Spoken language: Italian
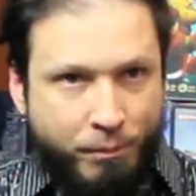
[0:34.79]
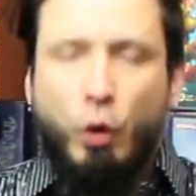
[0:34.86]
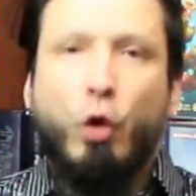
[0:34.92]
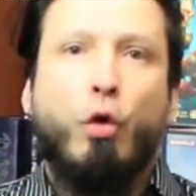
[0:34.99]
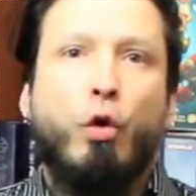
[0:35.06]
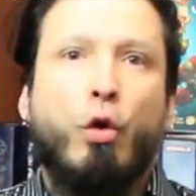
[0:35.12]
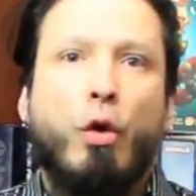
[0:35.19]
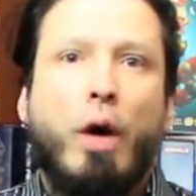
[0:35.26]

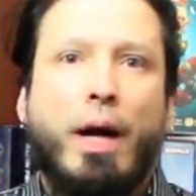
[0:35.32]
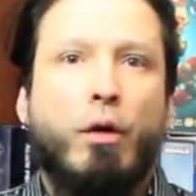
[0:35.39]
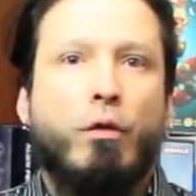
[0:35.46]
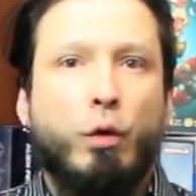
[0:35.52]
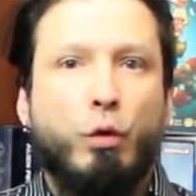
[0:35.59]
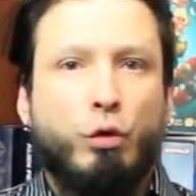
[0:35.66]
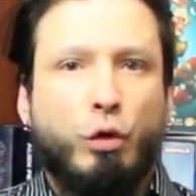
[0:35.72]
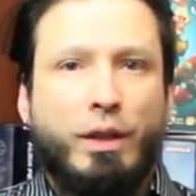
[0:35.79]
Loro hanno
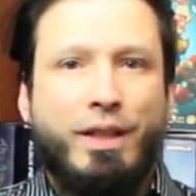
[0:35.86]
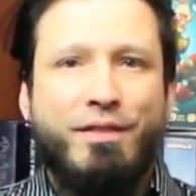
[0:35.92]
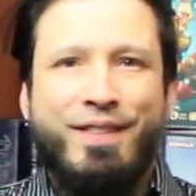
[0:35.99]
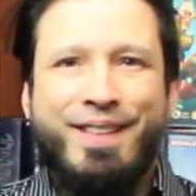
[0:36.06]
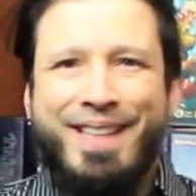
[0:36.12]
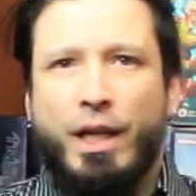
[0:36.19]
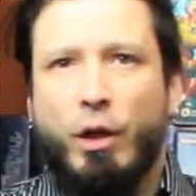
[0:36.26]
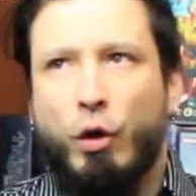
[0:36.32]
voluto
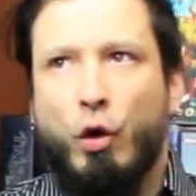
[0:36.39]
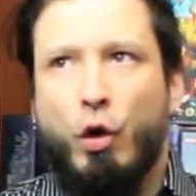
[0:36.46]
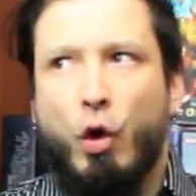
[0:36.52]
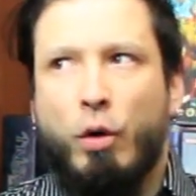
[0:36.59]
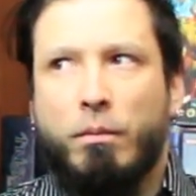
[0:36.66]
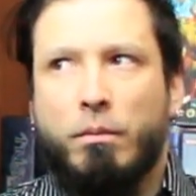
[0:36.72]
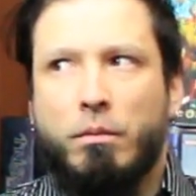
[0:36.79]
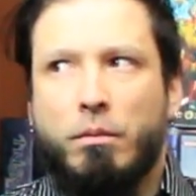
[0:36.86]

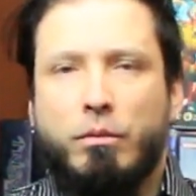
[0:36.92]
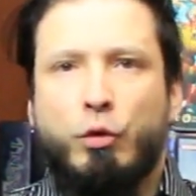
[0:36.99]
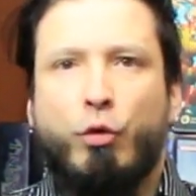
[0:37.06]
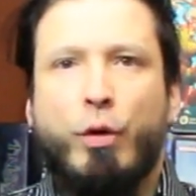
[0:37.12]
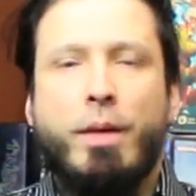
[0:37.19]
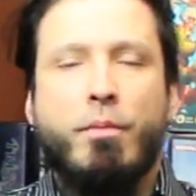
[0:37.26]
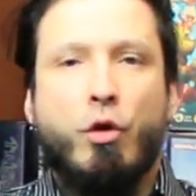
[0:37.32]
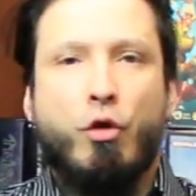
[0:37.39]
definirlo
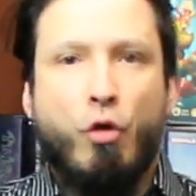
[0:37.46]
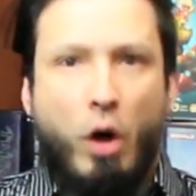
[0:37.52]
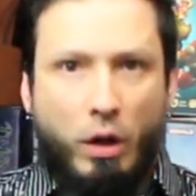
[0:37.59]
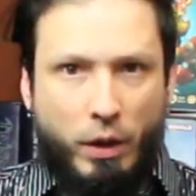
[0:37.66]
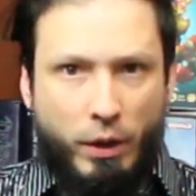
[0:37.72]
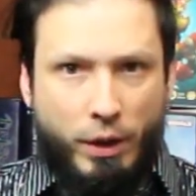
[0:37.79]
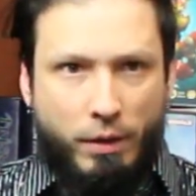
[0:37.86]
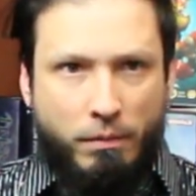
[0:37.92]

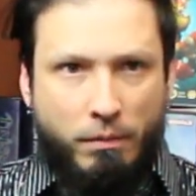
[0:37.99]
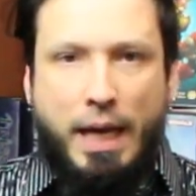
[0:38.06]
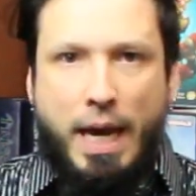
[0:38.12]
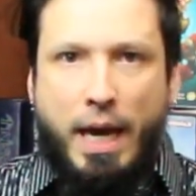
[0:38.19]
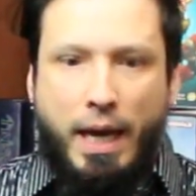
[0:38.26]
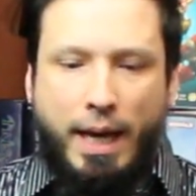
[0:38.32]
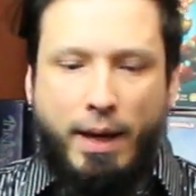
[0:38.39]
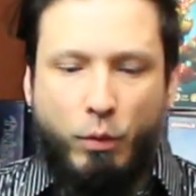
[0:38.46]
Dreamcrawler,
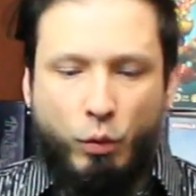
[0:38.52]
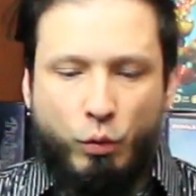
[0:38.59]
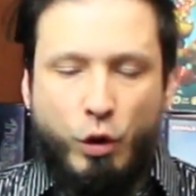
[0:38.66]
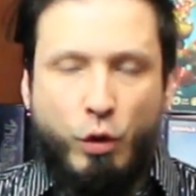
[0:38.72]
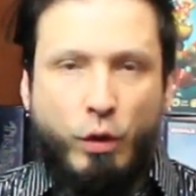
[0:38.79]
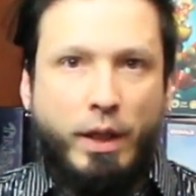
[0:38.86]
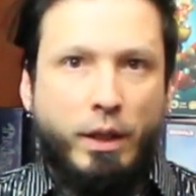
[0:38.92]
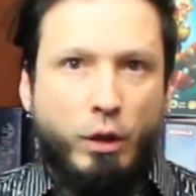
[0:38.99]
che è
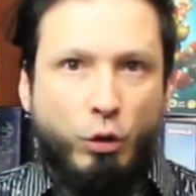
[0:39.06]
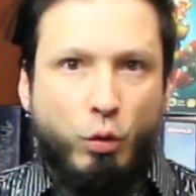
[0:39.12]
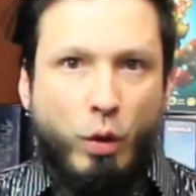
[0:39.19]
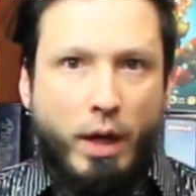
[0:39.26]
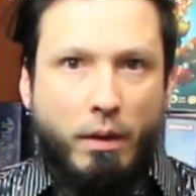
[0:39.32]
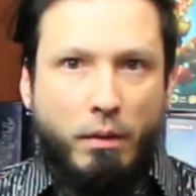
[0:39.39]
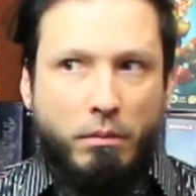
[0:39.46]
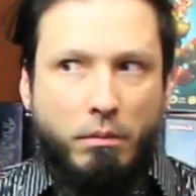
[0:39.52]
un'unione di
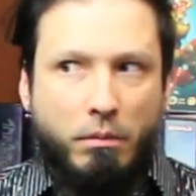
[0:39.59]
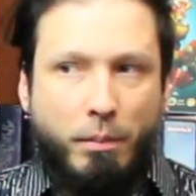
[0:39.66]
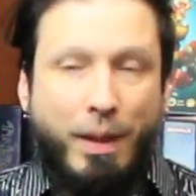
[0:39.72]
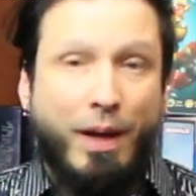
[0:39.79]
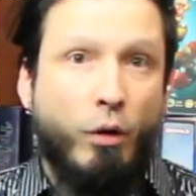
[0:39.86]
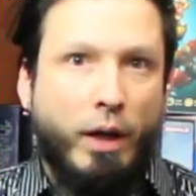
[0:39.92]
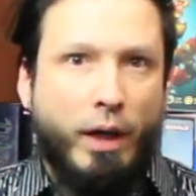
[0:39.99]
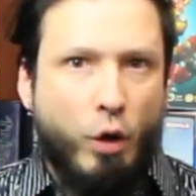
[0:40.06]
due
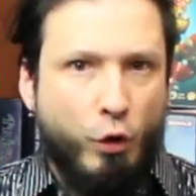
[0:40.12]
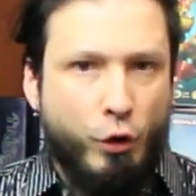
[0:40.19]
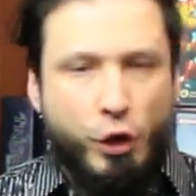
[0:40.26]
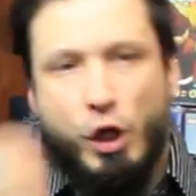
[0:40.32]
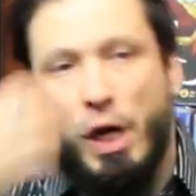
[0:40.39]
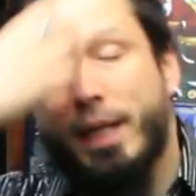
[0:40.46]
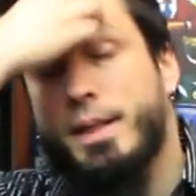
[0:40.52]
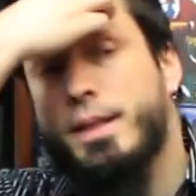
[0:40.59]
parole e
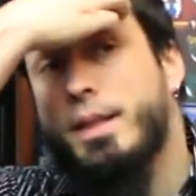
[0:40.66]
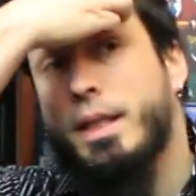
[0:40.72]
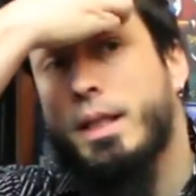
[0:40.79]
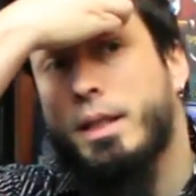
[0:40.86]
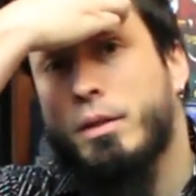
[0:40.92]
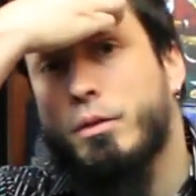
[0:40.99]
concetti.